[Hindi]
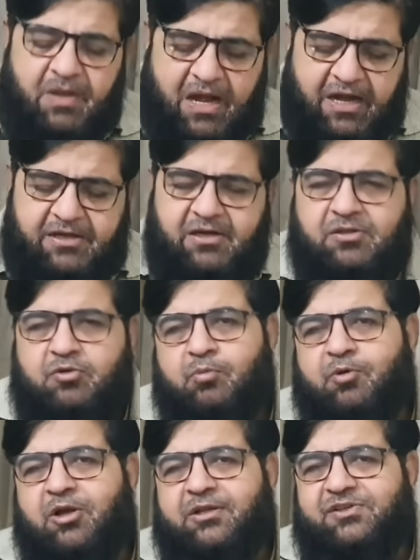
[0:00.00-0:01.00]
आखरत को
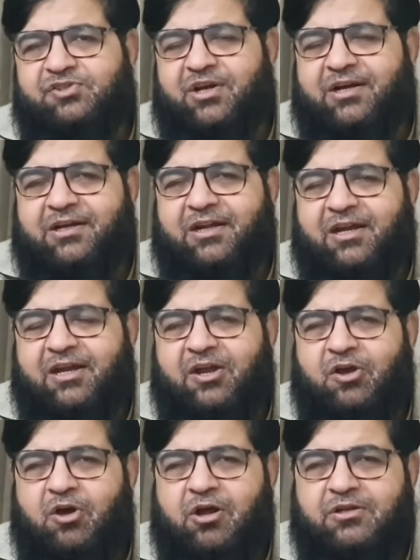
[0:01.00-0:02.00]
बहुत अच्छा करें
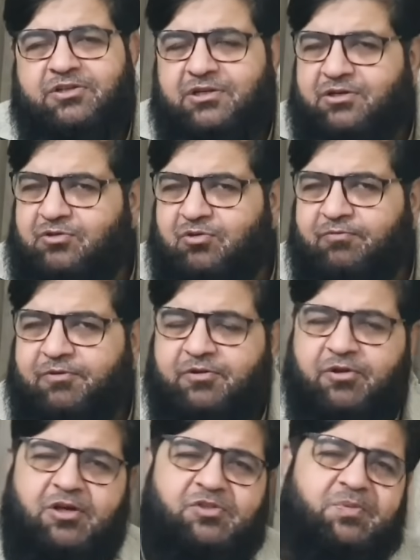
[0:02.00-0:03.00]
और
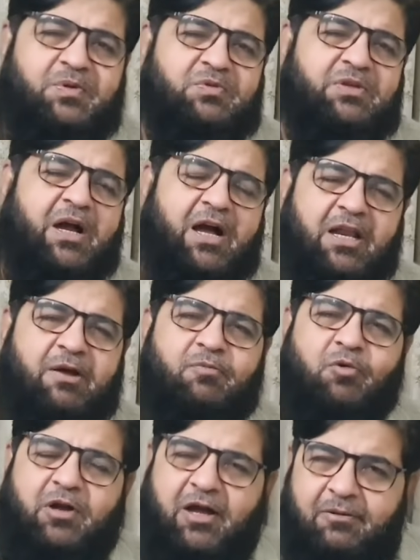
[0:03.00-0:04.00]
जन्नतफरदौस में उसे आला
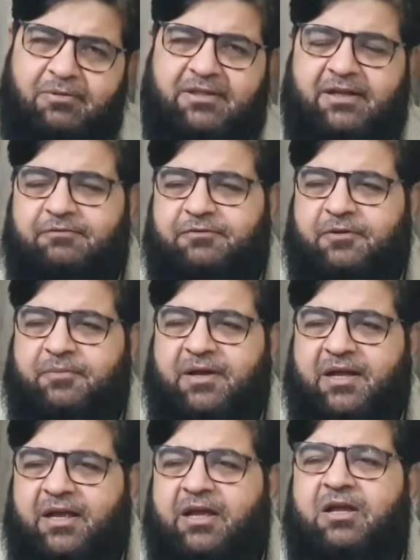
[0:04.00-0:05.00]
मुकाम अता
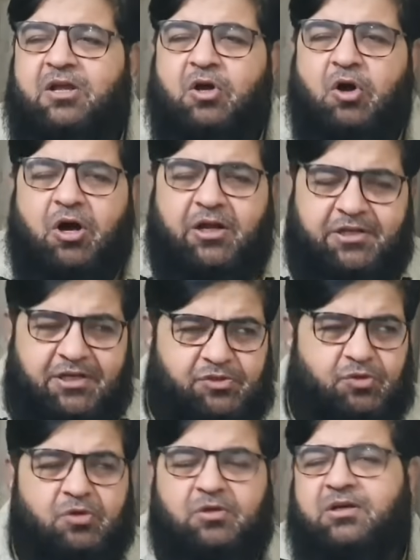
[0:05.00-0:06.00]
फ़रमाएँ और ये जो